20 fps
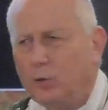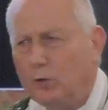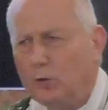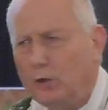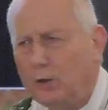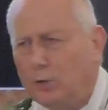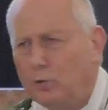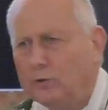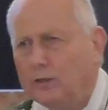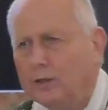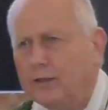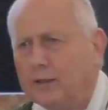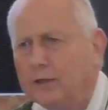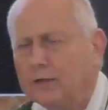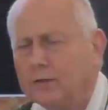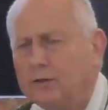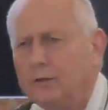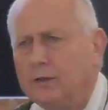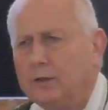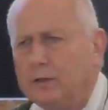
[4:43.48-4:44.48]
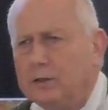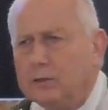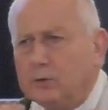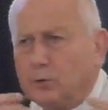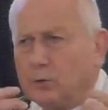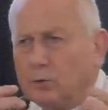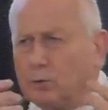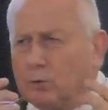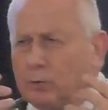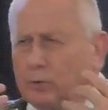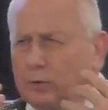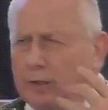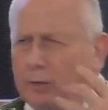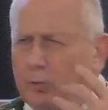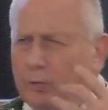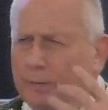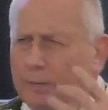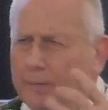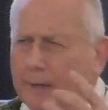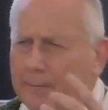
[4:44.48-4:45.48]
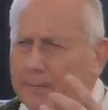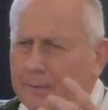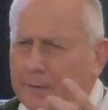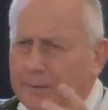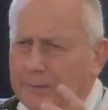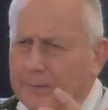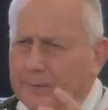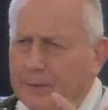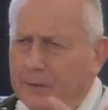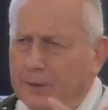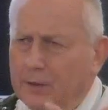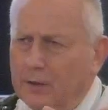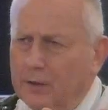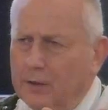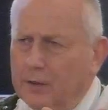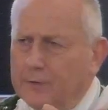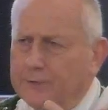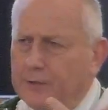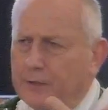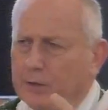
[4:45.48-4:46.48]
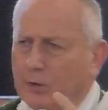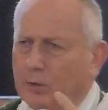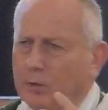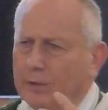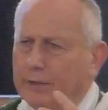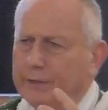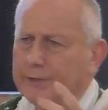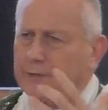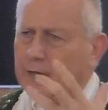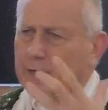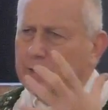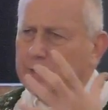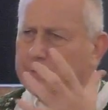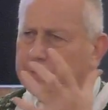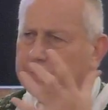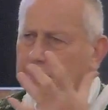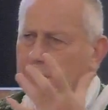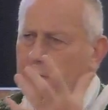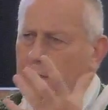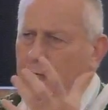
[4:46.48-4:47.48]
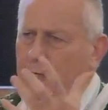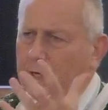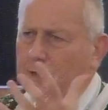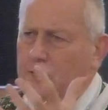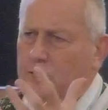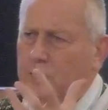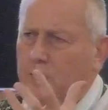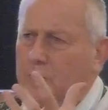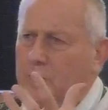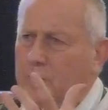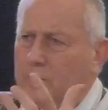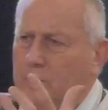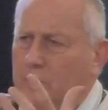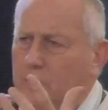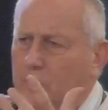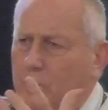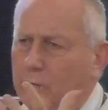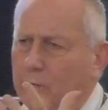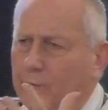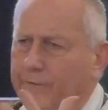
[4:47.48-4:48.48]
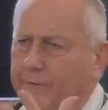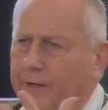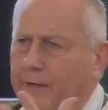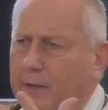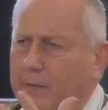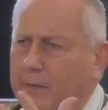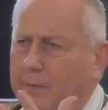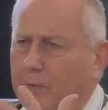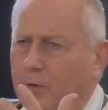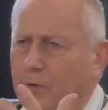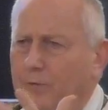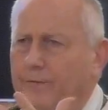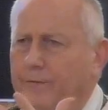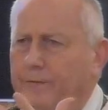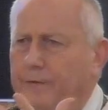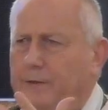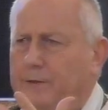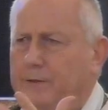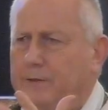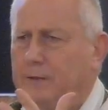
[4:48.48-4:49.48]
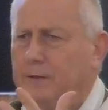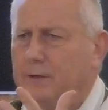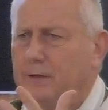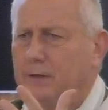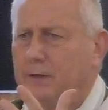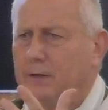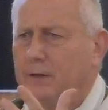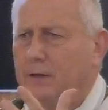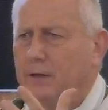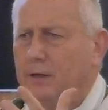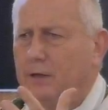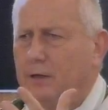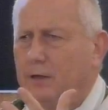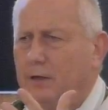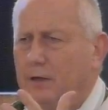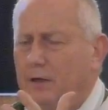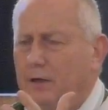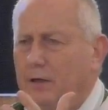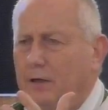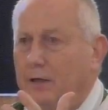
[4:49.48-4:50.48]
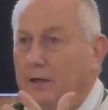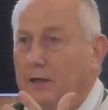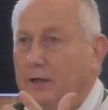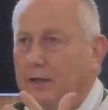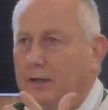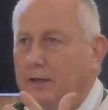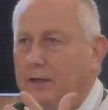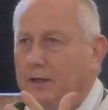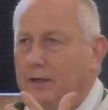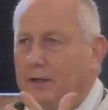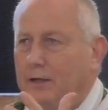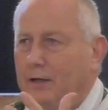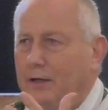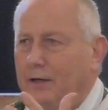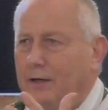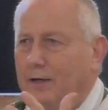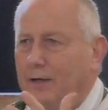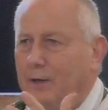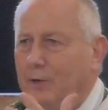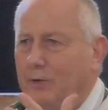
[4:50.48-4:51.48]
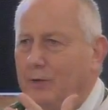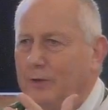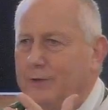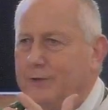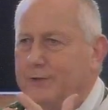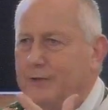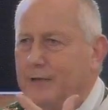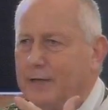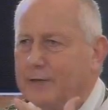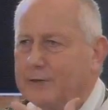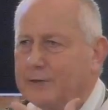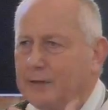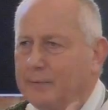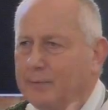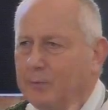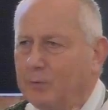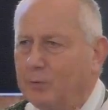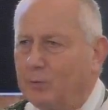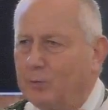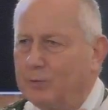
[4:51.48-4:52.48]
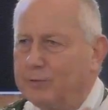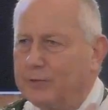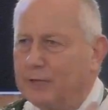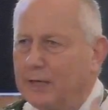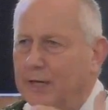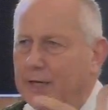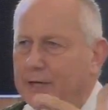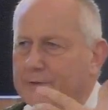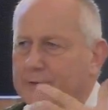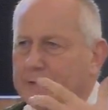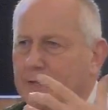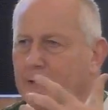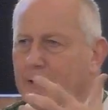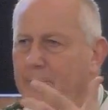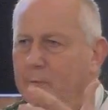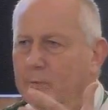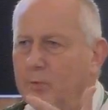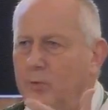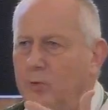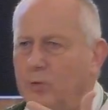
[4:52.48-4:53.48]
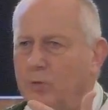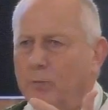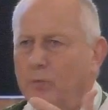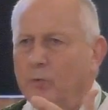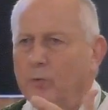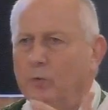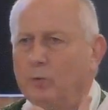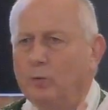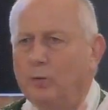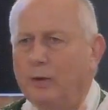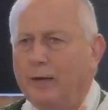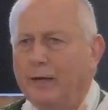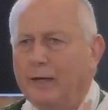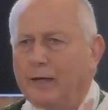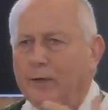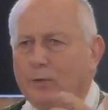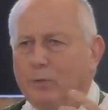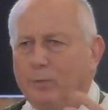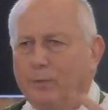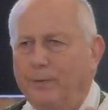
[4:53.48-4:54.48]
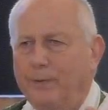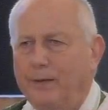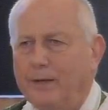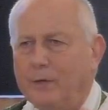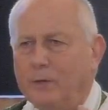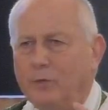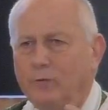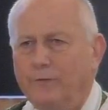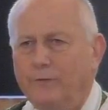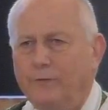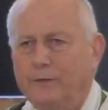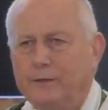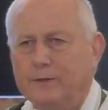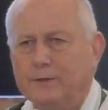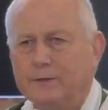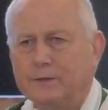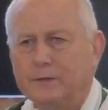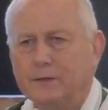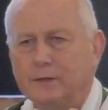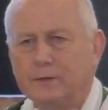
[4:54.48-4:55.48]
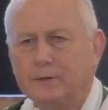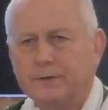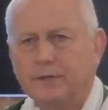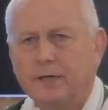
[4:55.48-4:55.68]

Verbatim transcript: Dieu de toute éternité se connaît lui-même cette connaissance engendre le Verbe, le Fils, et la connaissance a pour conséquence l'amour mutuel du Père et du Fils.